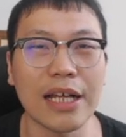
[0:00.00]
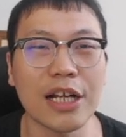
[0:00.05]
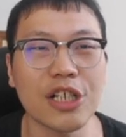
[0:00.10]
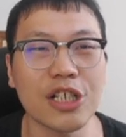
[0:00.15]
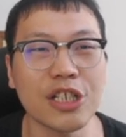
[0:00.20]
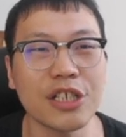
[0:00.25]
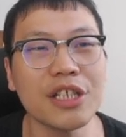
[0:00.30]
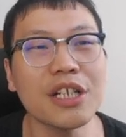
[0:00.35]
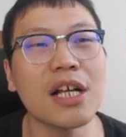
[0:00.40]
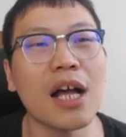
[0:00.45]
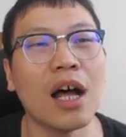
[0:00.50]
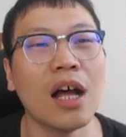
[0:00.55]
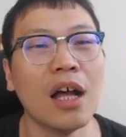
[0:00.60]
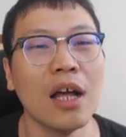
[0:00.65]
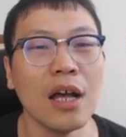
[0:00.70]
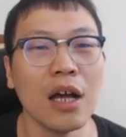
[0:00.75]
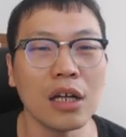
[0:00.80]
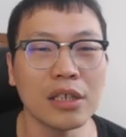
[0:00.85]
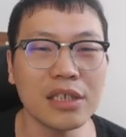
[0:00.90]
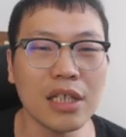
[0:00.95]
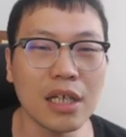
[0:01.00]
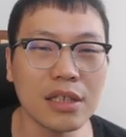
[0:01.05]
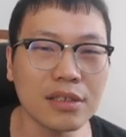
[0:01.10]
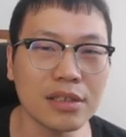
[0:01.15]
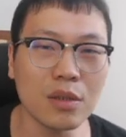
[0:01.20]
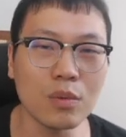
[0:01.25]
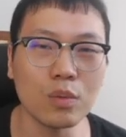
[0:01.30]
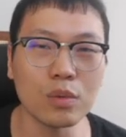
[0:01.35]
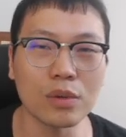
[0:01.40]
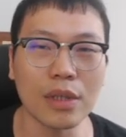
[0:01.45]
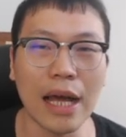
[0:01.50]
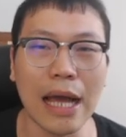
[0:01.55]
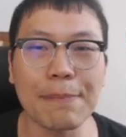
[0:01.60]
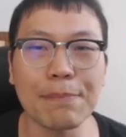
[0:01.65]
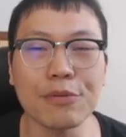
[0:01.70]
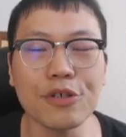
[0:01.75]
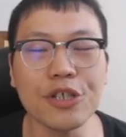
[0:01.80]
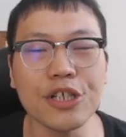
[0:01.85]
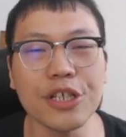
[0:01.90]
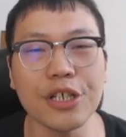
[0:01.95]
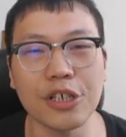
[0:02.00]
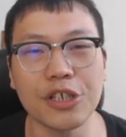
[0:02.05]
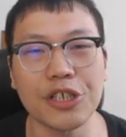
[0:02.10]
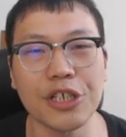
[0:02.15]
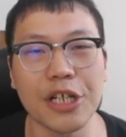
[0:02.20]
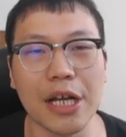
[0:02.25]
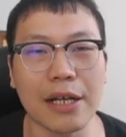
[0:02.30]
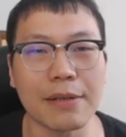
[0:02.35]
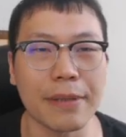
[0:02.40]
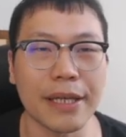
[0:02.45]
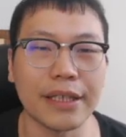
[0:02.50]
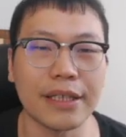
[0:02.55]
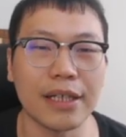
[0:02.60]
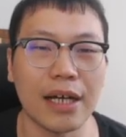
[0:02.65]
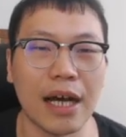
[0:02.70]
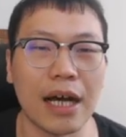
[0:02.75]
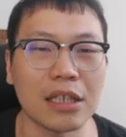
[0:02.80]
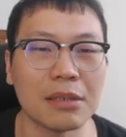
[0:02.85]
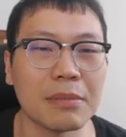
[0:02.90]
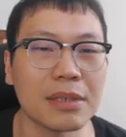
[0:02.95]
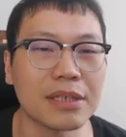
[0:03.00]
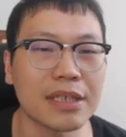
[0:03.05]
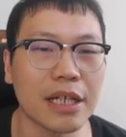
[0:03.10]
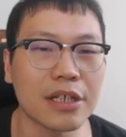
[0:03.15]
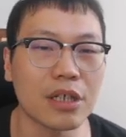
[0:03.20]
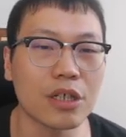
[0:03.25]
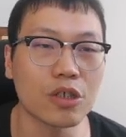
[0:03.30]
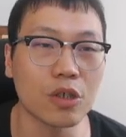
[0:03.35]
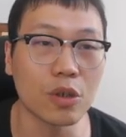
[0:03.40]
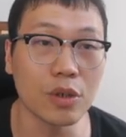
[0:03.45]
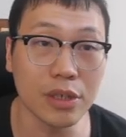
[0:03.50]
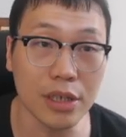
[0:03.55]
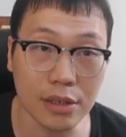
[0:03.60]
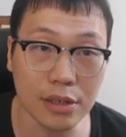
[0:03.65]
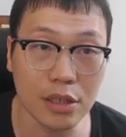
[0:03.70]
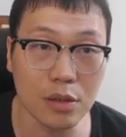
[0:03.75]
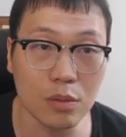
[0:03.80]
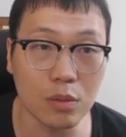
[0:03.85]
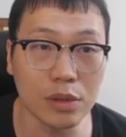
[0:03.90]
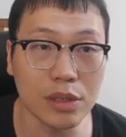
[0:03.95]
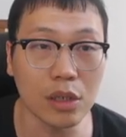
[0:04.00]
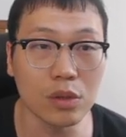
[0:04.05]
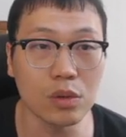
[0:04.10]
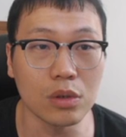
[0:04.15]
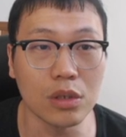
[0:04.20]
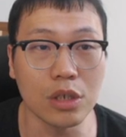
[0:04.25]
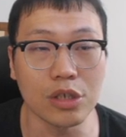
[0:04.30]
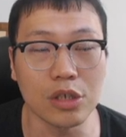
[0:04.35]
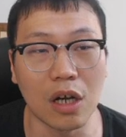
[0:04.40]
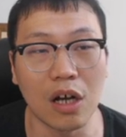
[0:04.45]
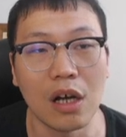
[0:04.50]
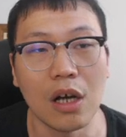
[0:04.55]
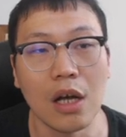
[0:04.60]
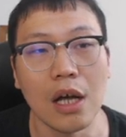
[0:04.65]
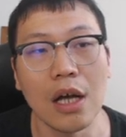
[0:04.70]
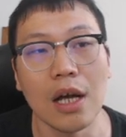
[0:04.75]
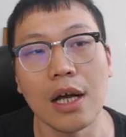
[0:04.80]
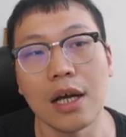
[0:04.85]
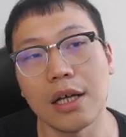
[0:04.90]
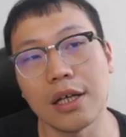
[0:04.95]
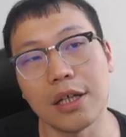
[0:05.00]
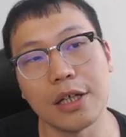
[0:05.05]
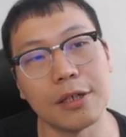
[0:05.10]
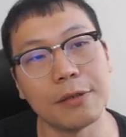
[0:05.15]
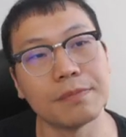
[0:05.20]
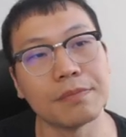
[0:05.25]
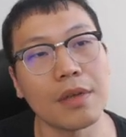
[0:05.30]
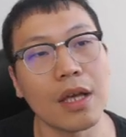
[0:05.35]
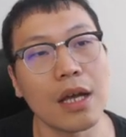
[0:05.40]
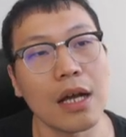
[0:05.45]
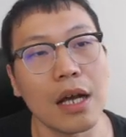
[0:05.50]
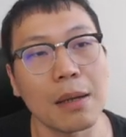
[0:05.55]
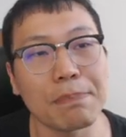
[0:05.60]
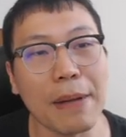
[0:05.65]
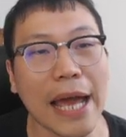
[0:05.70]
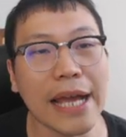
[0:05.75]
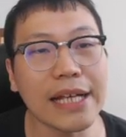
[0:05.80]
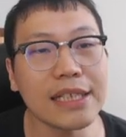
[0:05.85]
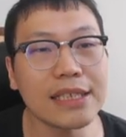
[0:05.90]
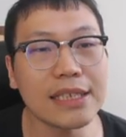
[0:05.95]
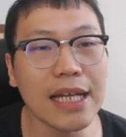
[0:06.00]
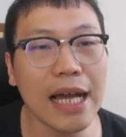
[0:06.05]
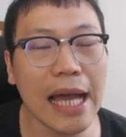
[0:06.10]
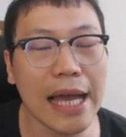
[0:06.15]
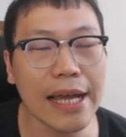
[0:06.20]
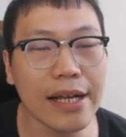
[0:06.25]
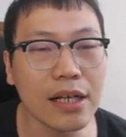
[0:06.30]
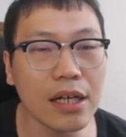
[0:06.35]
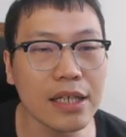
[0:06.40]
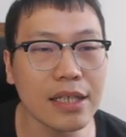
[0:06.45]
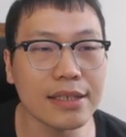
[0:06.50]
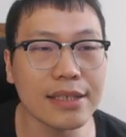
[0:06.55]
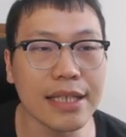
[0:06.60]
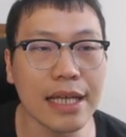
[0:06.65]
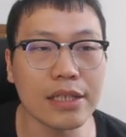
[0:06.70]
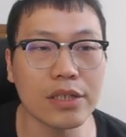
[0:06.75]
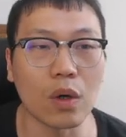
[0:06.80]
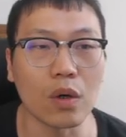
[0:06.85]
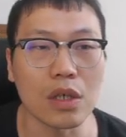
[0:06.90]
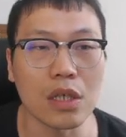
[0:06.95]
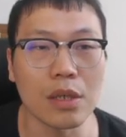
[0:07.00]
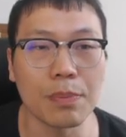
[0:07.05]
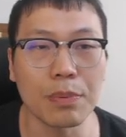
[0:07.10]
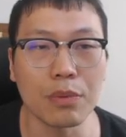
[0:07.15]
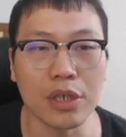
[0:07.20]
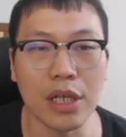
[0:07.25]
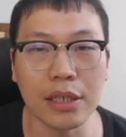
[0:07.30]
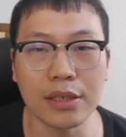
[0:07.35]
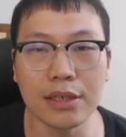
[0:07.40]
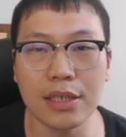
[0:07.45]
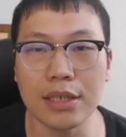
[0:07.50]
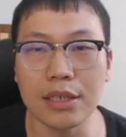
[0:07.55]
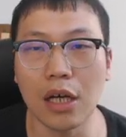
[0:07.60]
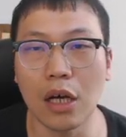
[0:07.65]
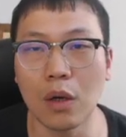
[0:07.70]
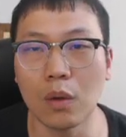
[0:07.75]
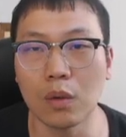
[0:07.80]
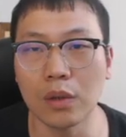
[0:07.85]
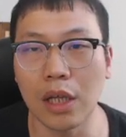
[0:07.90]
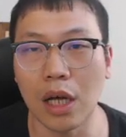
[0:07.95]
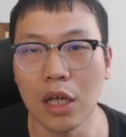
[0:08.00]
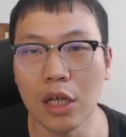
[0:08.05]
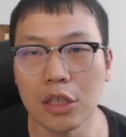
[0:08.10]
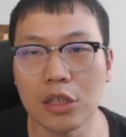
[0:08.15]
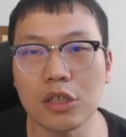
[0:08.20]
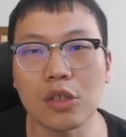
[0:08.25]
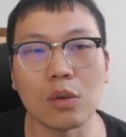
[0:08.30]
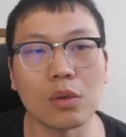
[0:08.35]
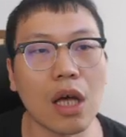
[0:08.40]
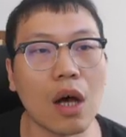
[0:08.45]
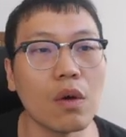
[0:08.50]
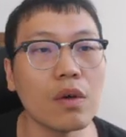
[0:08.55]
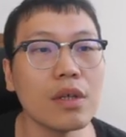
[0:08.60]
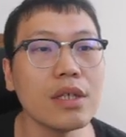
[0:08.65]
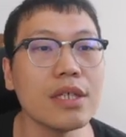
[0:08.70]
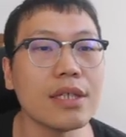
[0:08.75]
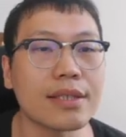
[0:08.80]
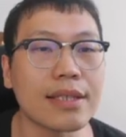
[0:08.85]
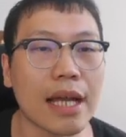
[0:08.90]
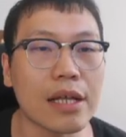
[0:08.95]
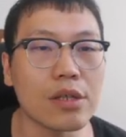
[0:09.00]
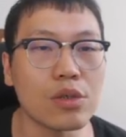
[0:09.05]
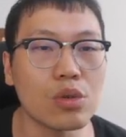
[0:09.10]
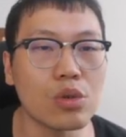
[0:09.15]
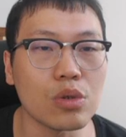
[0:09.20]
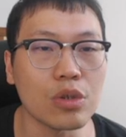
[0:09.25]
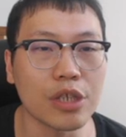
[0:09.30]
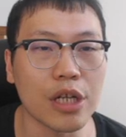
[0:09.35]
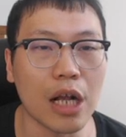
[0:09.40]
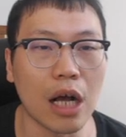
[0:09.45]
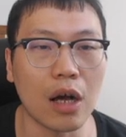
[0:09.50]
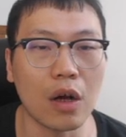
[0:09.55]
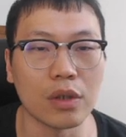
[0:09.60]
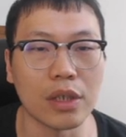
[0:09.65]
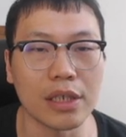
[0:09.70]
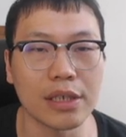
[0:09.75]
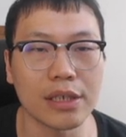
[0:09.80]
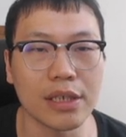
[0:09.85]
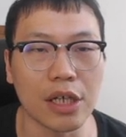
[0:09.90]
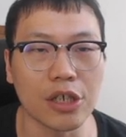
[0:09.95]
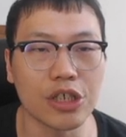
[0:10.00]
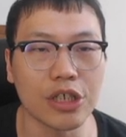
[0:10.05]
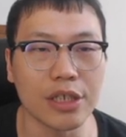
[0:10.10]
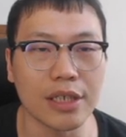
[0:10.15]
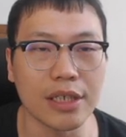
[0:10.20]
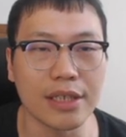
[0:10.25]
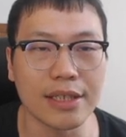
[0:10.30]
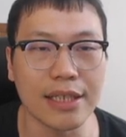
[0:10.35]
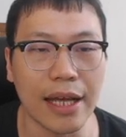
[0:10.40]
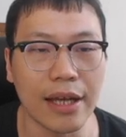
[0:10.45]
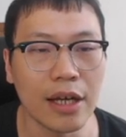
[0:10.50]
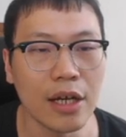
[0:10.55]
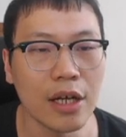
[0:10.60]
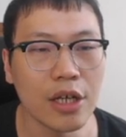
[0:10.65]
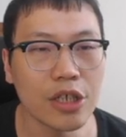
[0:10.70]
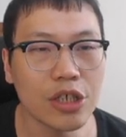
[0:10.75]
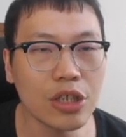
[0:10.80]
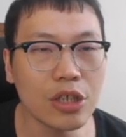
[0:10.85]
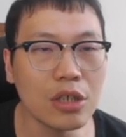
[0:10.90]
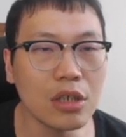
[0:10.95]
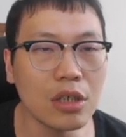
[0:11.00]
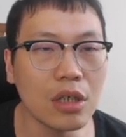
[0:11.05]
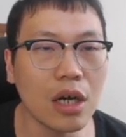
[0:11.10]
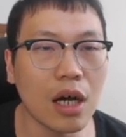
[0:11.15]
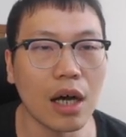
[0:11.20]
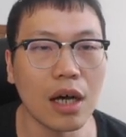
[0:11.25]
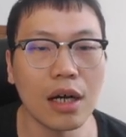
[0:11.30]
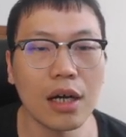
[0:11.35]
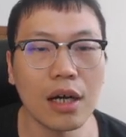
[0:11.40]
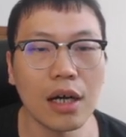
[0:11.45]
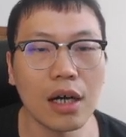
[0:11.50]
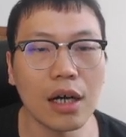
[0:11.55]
但实际上象 c 五呢还不是一个 checkmate 啊。那么在这的时候象 c 五将军的时候，嗯，白棋还可以再走一步，让自己的后呢走到 e 三去，然后呢象吃 e 三车。